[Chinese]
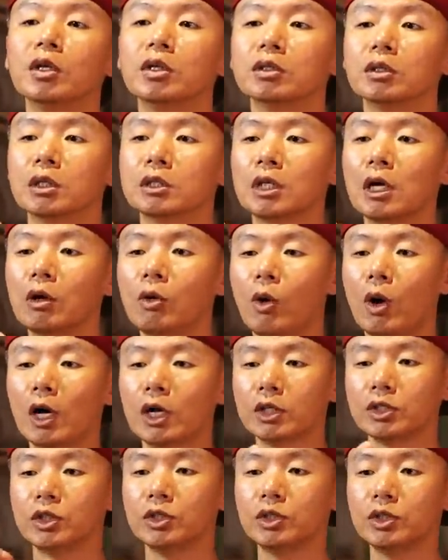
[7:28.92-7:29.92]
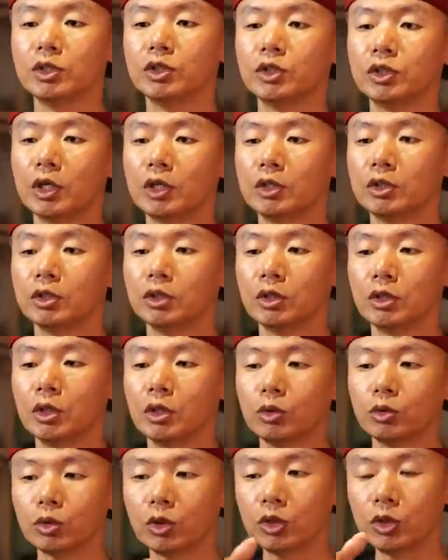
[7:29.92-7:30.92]
那在滑行进间，
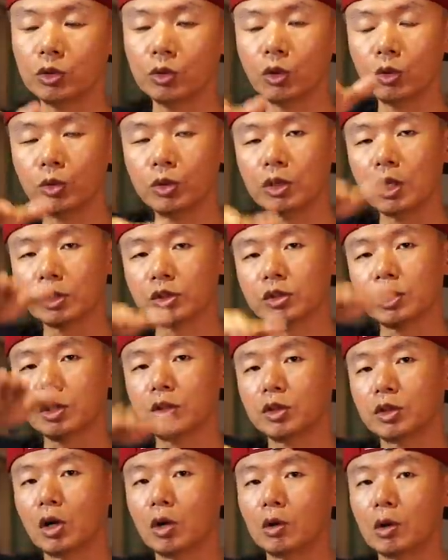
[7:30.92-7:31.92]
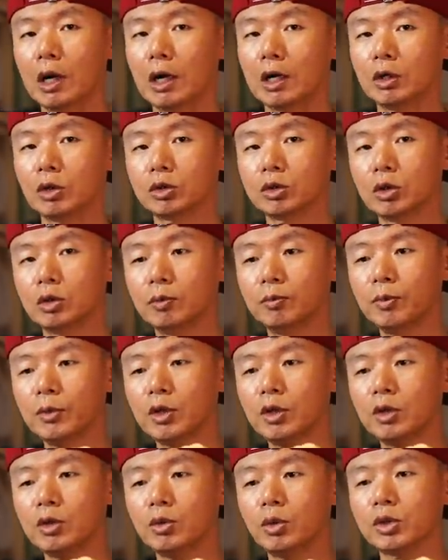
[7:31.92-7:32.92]
例如说你如果遇到震动啊，有时候
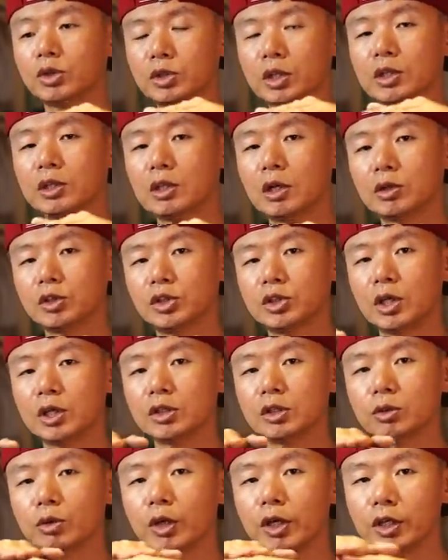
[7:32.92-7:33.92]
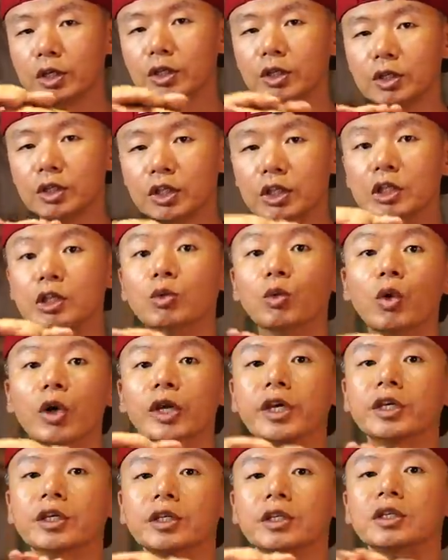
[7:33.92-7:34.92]
会震到鞋子会移
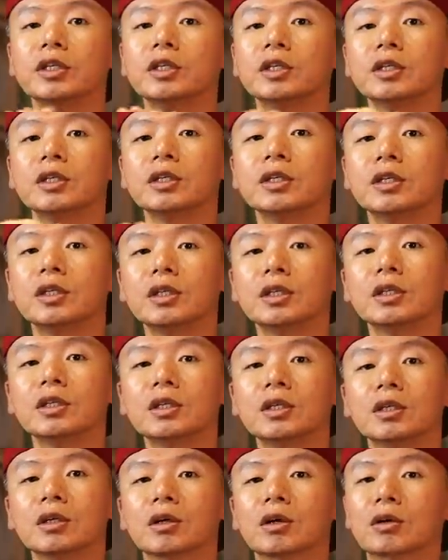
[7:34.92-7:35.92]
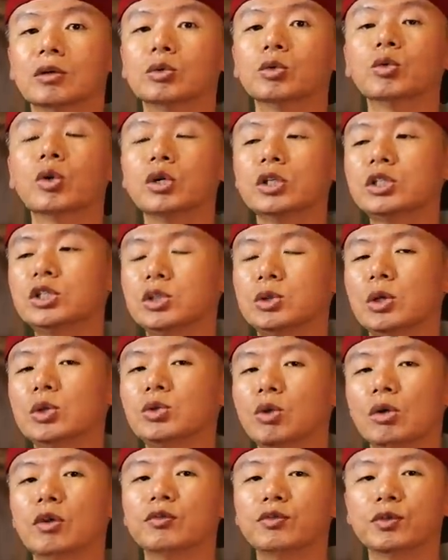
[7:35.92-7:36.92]
位，哦，如果你喜欢
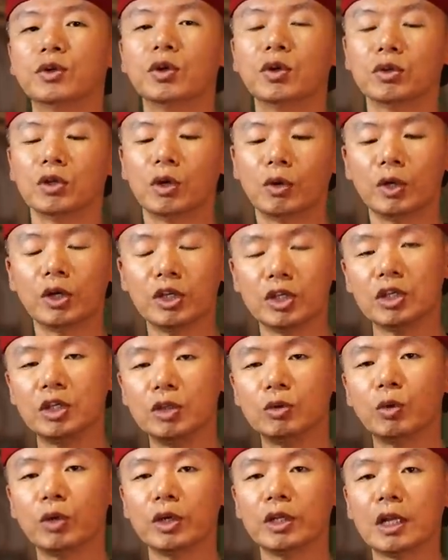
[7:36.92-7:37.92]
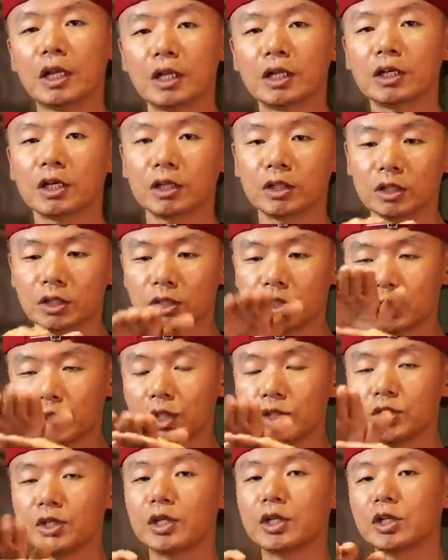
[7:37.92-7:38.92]
去 off road 的会移位，那那个
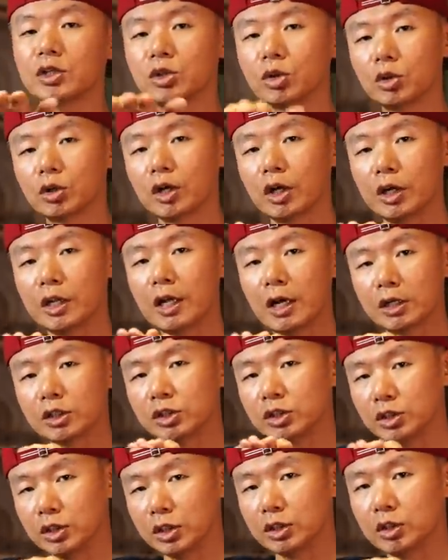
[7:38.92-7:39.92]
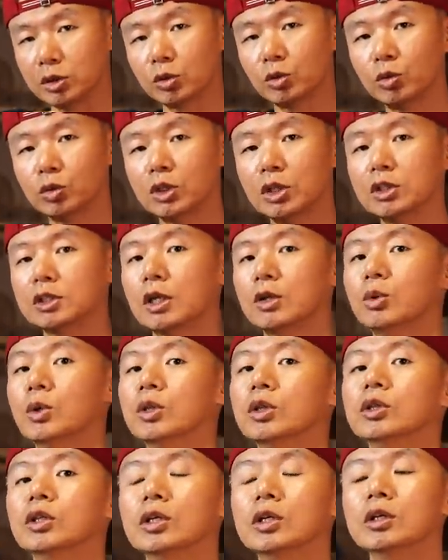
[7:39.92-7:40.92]
尖尖的就可以让你鞋子固定在原
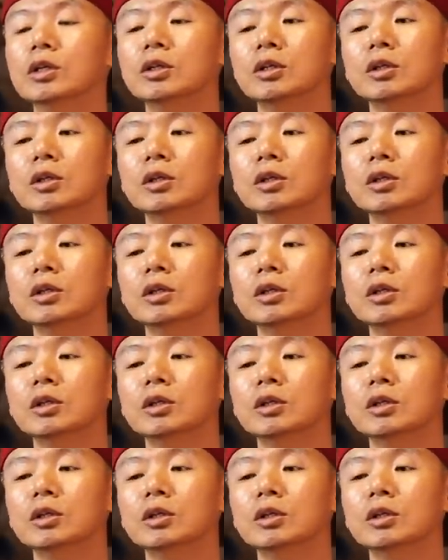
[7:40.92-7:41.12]
地。